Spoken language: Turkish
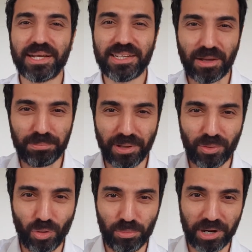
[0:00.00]
kitaplığa
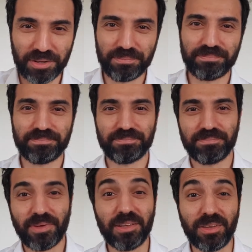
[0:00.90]
koymak.
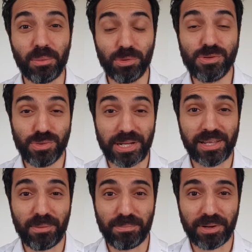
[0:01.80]
Hatta bunu sürekli
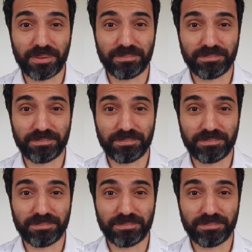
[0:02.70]
yapmak.